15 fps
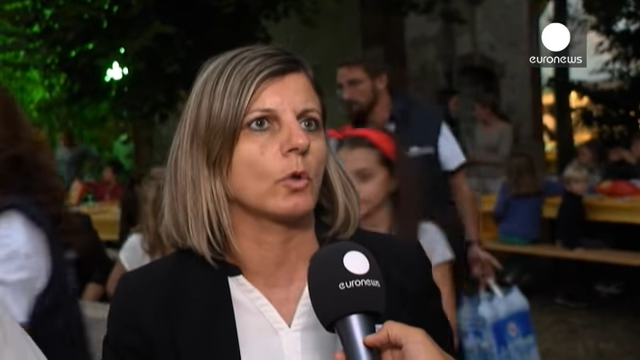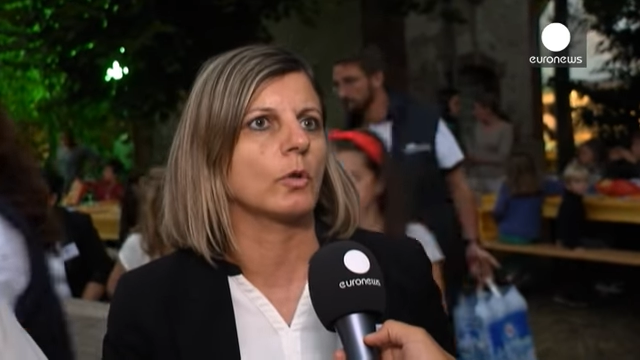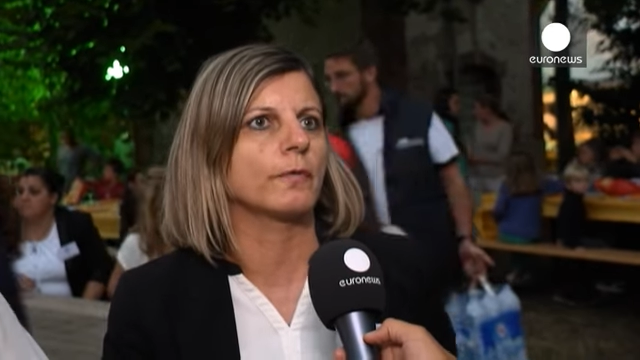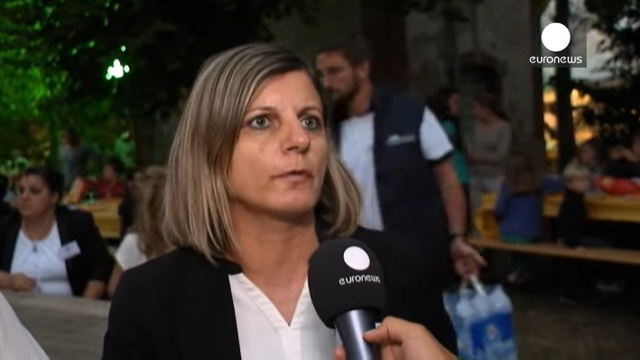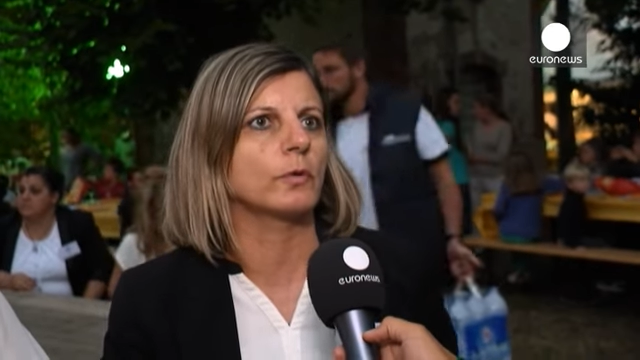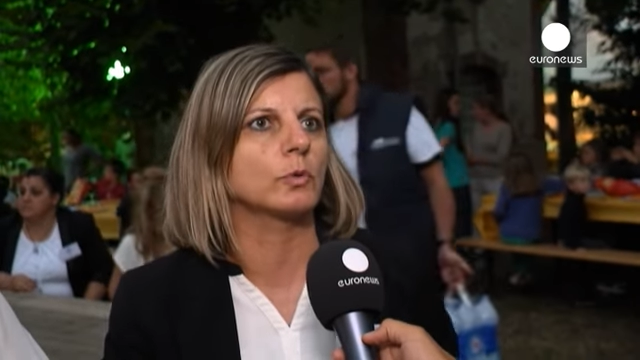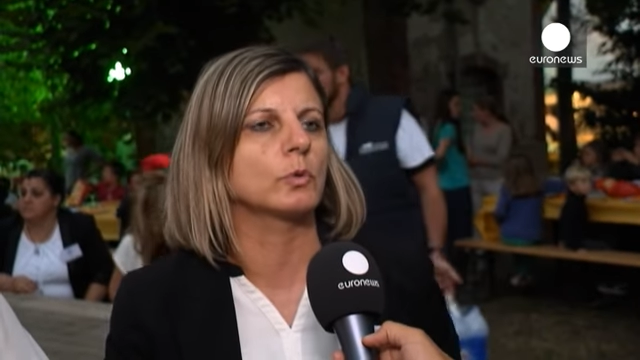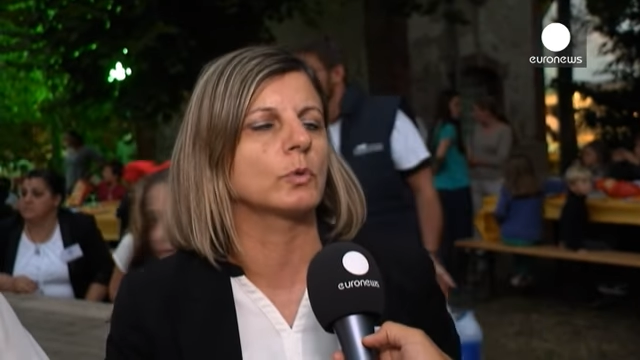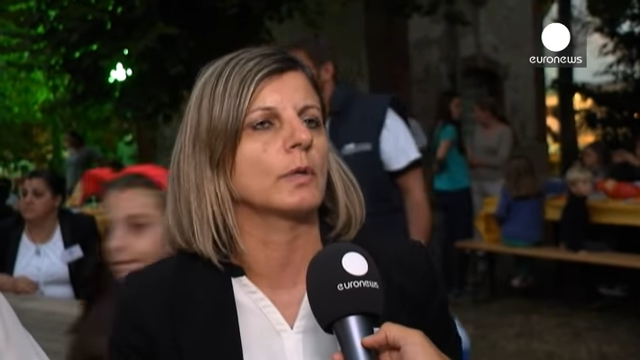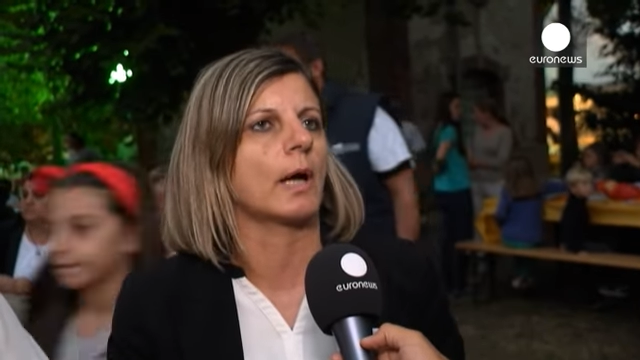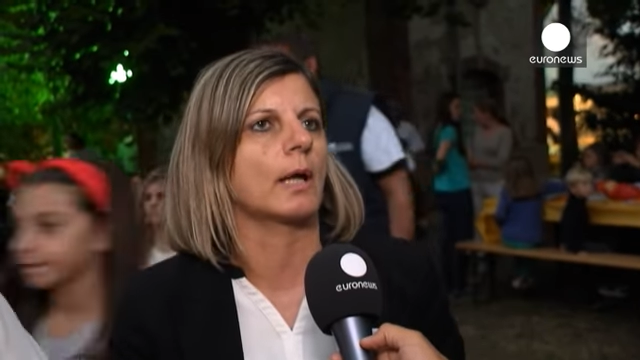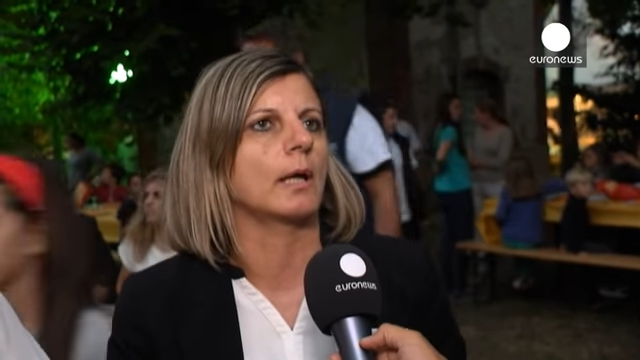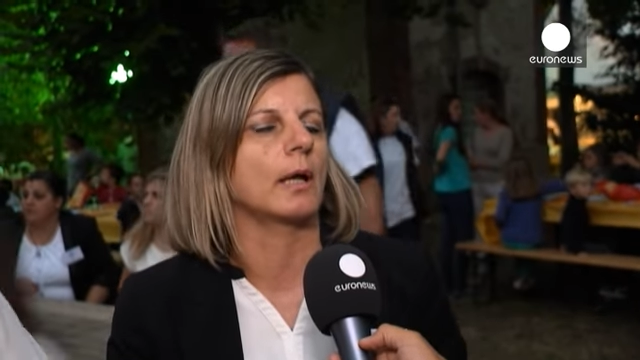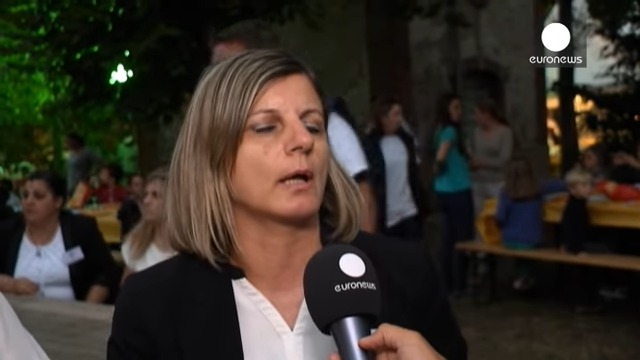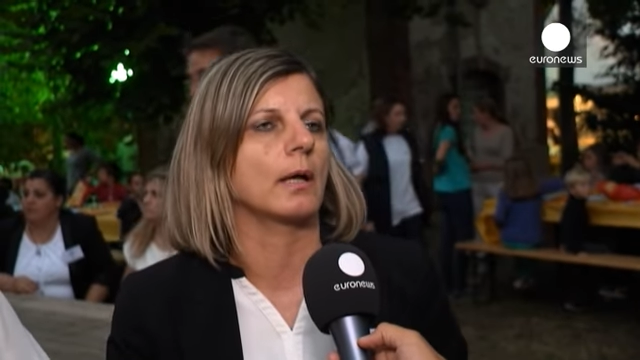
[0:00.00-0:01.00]
يفوتون
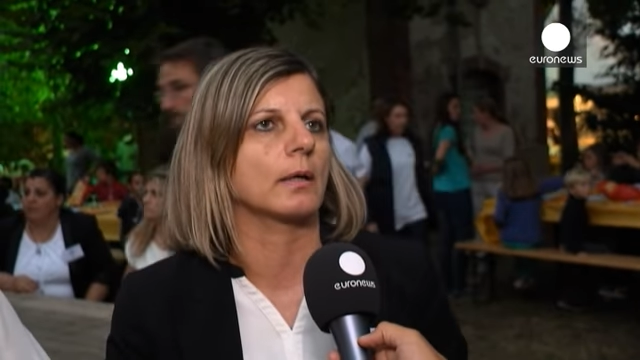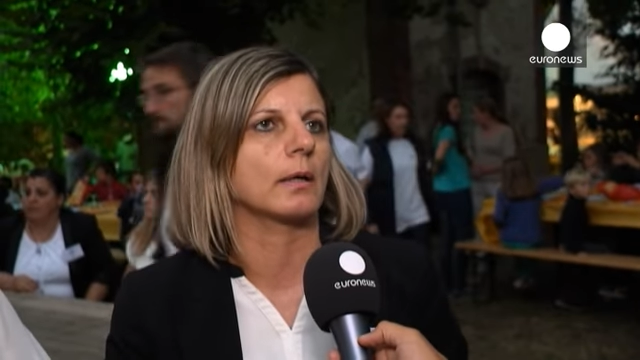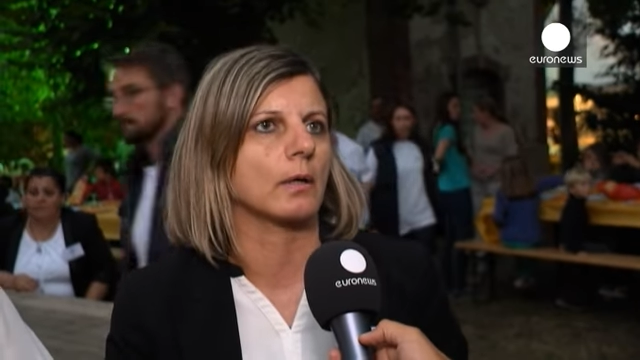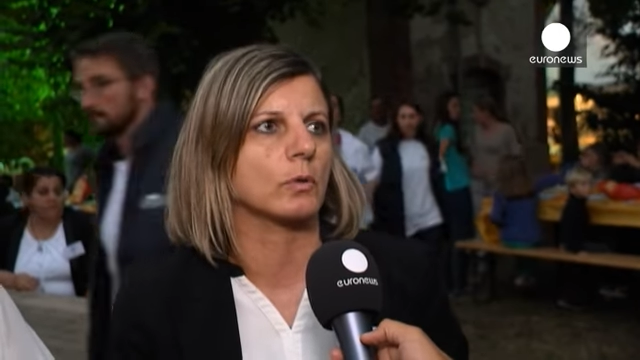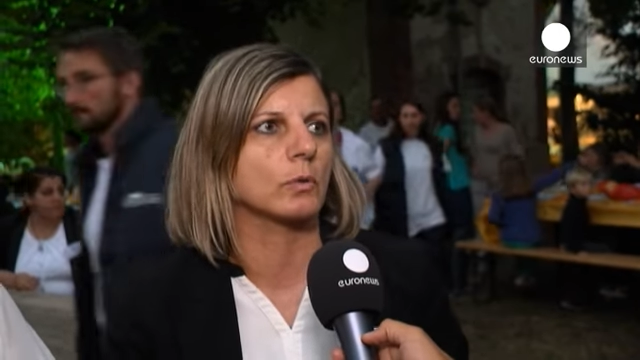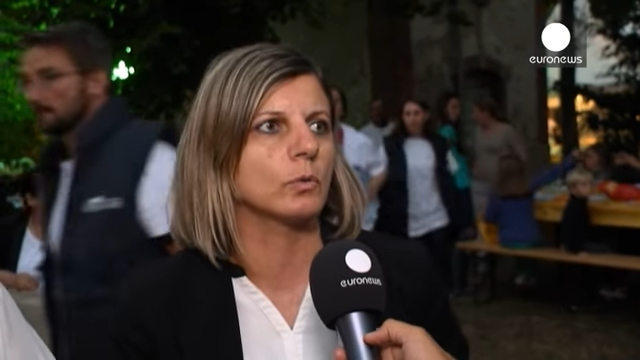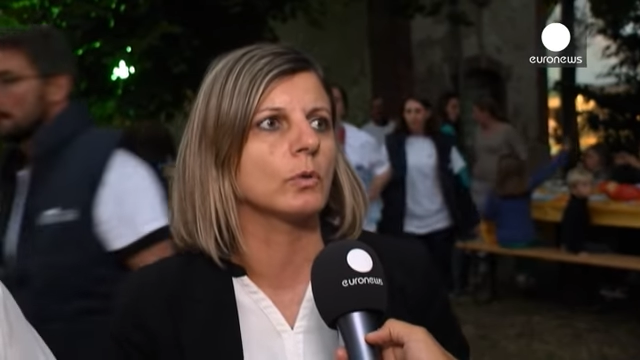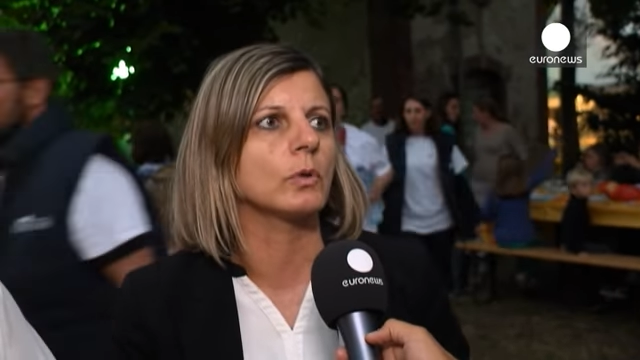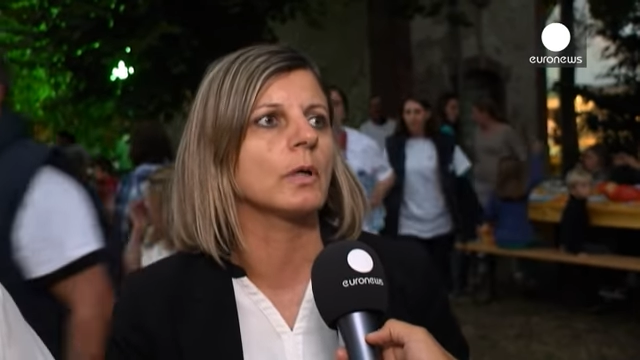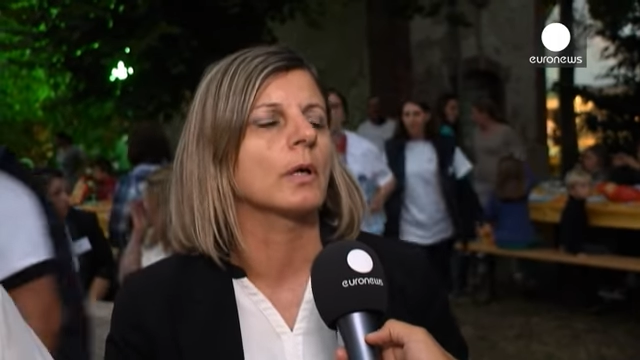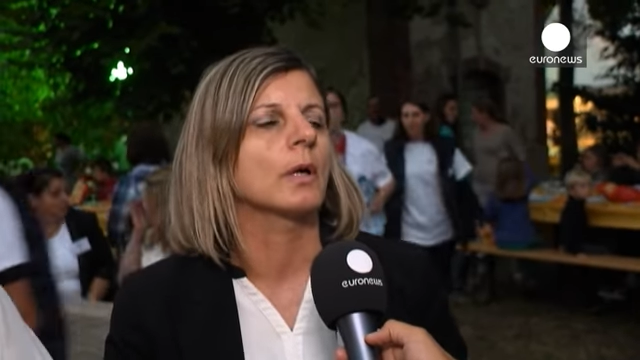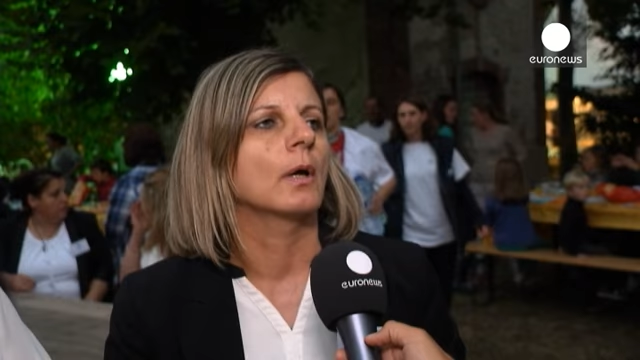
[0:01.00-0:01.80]
على كركوك